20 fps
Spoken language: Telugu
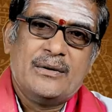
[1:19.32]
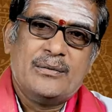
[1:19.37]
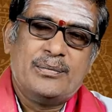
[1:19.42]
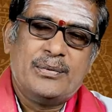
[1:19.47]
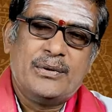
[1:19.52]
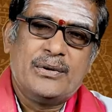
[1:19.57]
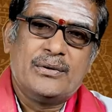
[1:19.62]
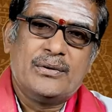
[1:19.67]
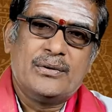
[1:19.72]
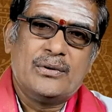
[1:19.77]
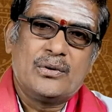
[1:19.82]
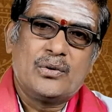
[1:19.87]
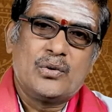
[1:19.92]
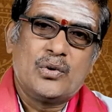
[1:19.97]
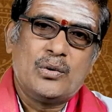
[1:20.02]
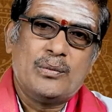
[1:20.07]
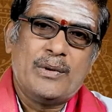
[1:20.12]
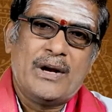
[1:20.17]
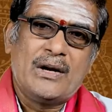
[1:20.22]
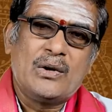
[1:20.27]
ఇప్పుడు
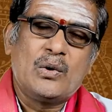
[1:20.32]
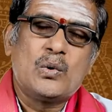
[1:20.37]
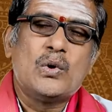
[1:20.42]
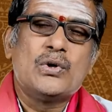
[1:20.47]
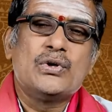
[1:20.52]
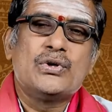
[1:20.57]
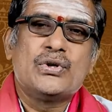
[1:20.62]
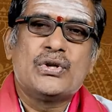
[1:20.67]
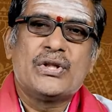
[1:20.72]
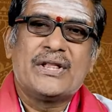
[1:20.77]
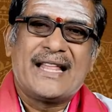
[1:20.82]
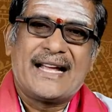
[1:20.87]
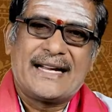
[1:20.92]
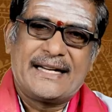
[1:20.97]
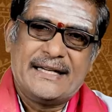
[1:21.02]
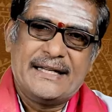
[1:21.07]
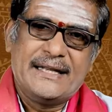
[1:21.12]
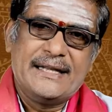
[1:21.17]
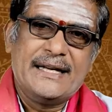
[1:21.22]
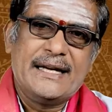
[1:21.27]
గురుబలం కొంచెం
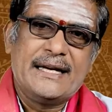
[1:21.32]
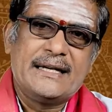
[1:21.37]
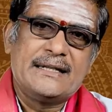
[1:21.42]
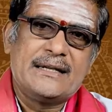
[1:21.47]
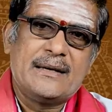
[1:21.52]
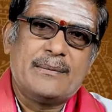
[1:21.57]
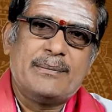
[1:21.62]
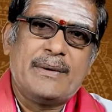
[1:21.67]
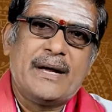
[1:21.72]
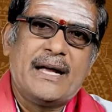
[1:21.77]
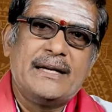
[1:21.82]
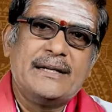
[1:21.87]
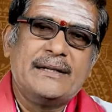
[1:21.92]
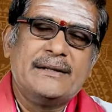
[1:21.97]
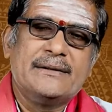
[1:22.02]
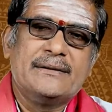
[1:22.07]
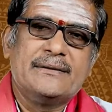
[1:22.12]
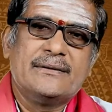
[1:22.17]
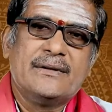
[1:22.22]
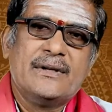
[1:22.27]
తగ్గింది అని చెప్పాలి
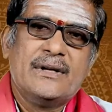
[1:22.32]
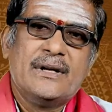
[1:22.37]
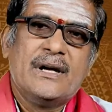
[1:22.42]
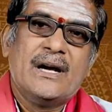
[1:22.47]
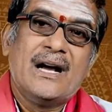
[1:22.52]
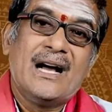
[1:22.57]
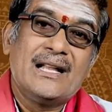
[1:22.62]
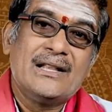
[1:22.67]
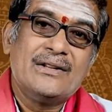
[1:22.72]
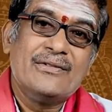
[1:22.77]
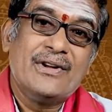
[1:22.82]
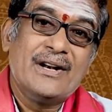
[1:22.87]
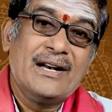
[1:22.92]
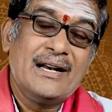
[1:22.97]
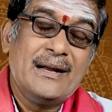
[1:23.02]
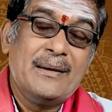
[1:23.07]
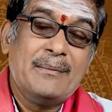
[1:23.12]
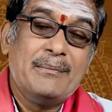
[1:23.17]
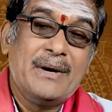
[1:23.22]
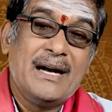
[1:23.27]

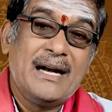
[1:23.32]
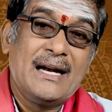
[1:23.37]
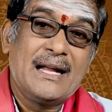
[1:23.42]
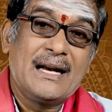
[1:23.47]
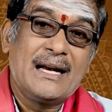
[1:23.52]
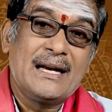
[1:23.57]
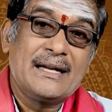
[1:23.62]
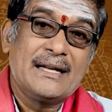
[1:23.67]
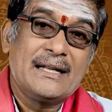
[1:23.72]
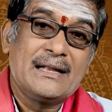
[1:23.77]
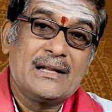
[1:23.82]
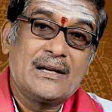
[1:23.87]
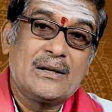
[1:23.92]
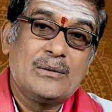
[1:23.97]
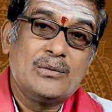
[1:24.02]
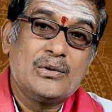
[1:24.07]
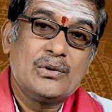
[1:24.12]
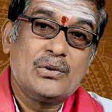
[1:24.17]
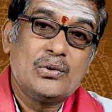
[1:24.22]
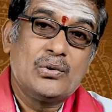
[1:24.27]
అందువల్లనే బిల్డర్ల కిందకు
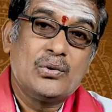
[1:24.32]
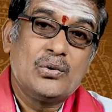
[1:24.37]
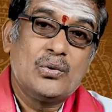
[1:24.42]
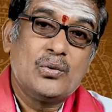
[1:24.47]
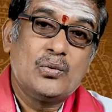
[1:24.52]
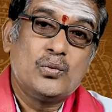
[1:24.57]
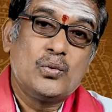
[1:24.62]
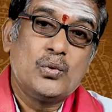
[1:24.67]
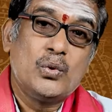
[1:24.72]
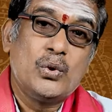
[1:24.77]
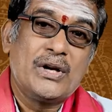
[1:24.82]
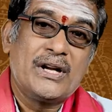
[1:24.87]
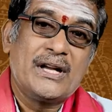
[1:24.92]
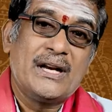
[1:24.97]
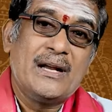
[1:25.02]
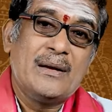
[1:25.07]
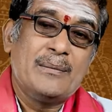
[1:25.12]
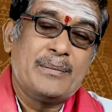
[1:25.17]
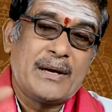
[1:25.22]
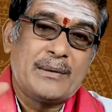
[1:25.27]
ముందు
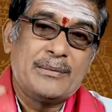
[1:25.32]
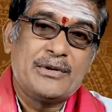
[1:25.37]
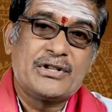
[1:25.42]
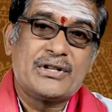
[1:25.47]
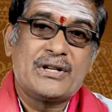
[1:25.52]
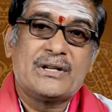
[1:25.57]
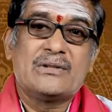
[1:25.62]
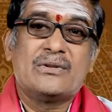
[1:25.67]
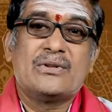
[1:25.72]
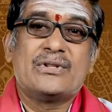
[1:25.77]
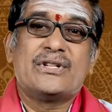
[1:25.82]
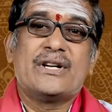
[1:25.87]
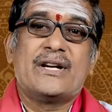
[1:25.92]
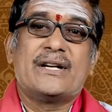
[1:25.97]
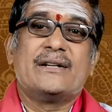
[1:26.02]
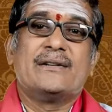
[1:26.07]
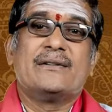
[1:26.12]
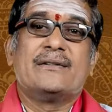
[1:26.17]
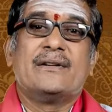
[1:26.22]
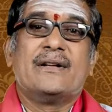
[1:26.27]
ఊరికనే పర్మిషన్స్
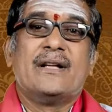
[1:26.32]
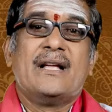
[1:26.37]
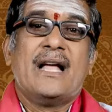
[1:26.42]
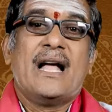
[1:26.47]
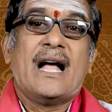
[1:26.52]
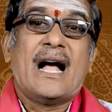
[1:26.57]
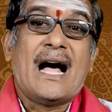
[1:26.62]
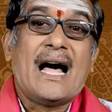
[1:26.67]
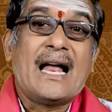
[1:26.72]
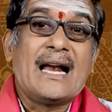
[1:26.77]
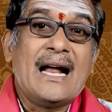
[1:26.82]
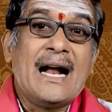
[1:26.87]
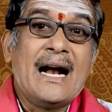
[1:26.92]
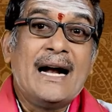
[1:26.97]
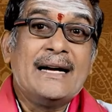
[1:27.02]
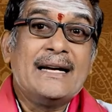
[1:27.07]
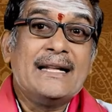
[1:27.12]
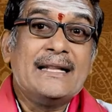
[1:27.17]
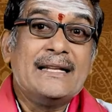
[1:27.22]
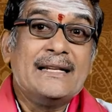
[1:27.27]
వచ్చాయి
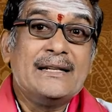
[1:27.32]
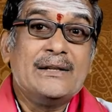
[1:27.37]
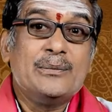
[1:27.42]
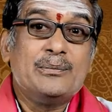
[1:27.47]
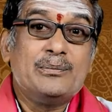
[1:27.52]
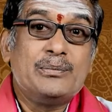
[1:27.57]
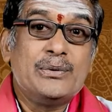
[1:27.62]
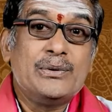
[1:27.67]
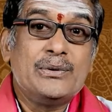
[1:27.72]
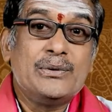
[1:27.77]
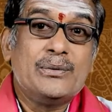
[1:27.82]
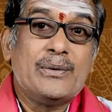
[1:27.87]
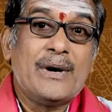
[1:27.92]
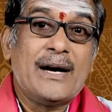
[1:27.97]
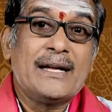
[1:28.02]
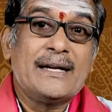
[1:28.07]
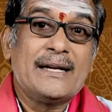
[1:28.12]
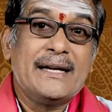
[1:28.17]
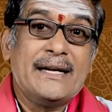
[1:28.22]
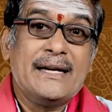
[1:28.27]
అలాంటిది ఇప్పుడు
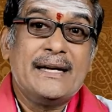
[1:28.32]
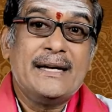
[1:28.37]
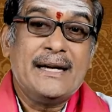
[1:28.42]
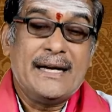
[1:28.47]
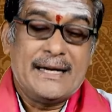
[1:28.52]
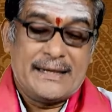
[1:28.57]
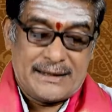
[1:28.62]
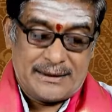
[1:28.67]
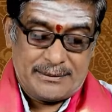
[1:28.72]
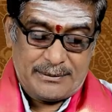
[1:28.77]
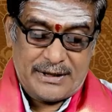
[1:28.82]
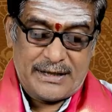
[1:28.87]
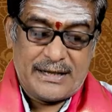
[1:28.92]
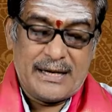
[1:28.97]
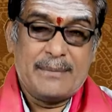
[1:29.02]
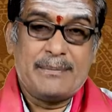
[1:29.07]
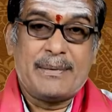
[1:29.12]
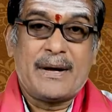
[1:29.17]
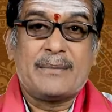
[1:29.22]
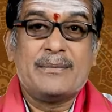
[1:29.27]
వాళ్ళకి
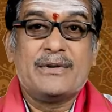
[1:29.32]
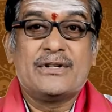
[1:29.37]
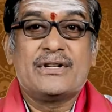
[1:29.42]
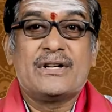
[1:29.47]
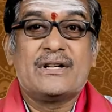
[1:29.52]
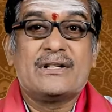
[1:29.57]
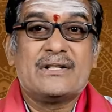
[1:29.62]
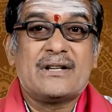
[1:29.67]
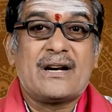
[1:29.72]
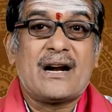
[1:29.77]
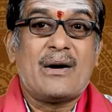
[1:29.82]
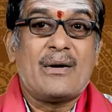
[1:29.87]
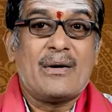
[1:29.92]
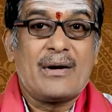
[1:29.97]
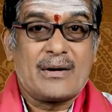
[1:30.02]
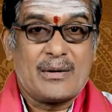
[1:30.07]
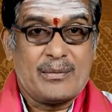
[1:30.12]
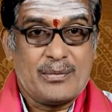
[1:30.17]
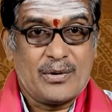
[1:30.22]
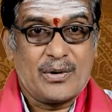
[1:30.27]
హెచ్ఎండిఏ పర్మిషన్స్
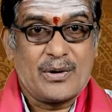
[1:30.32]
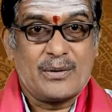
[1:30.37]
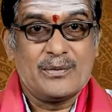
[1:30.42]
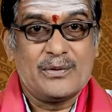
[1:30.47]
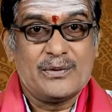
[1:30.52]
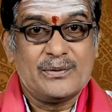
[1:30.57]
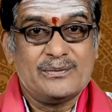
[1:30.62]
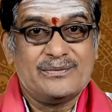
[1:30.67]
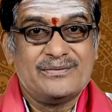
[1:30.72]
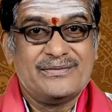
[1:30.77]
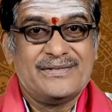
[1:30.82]
రాకపోవడము